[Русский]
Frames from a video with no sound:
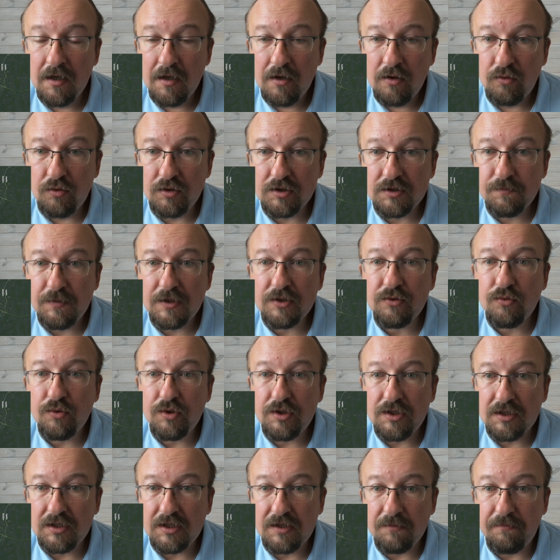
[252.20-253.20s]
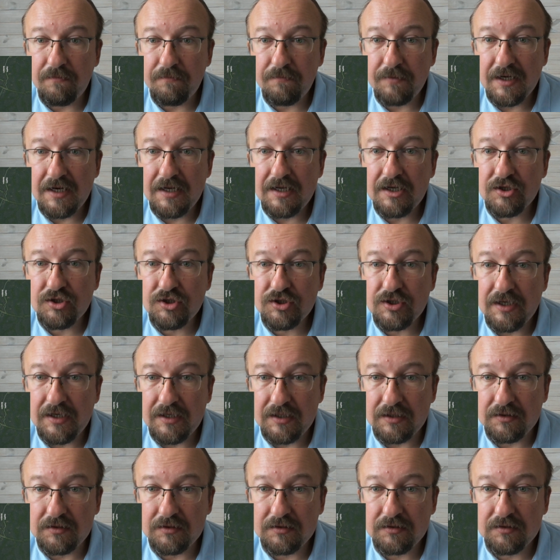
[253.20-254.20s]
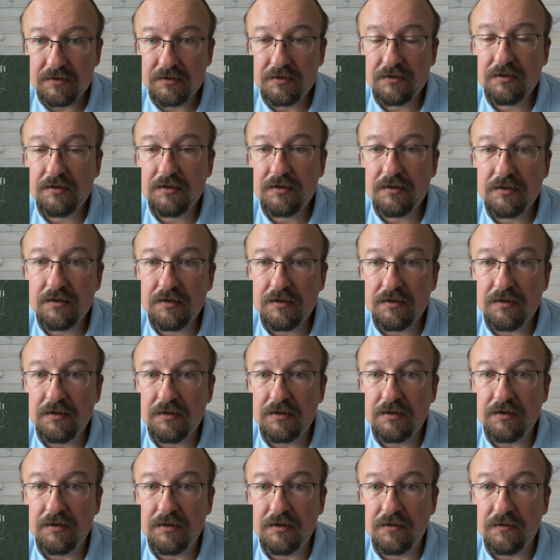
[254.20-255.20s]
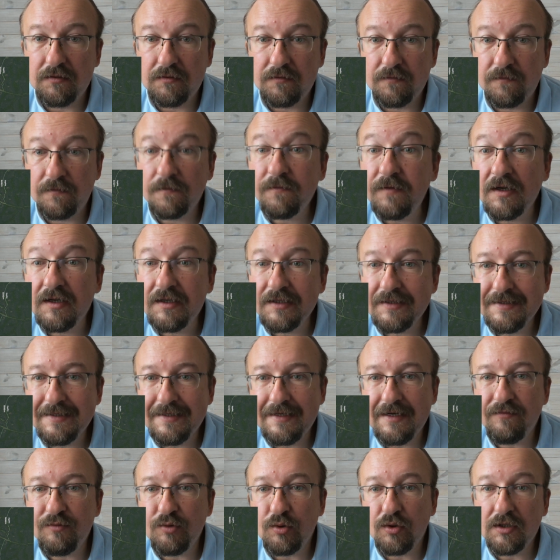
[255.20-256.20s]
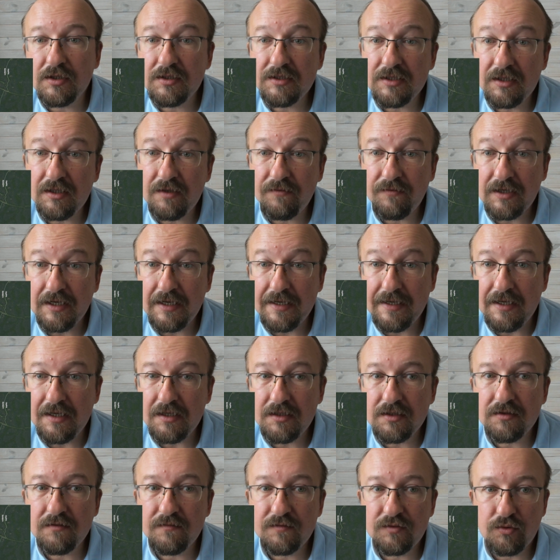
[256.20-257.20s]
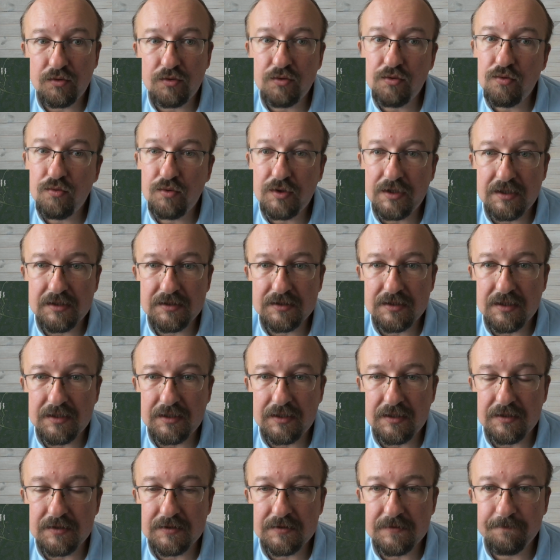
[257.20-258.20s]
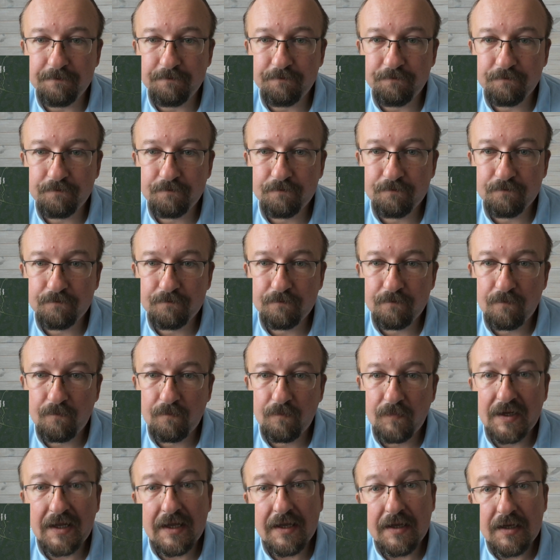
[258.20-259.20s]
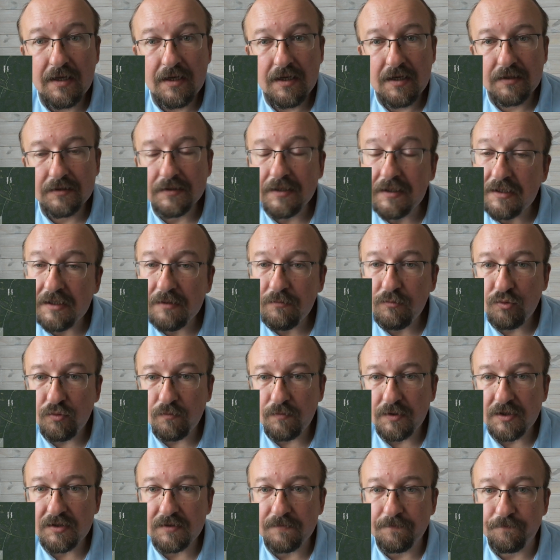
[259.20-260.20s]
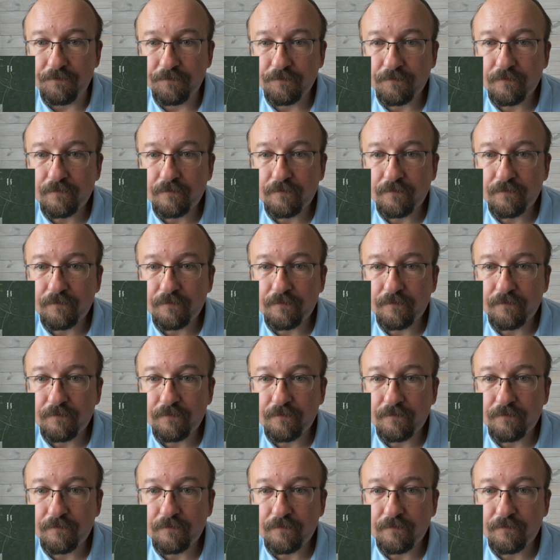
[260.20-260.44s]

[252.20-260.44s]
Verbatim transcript: он спокойненько проезжает э, в деревню Александровка и едет в сторону украинской границы. Таким образом,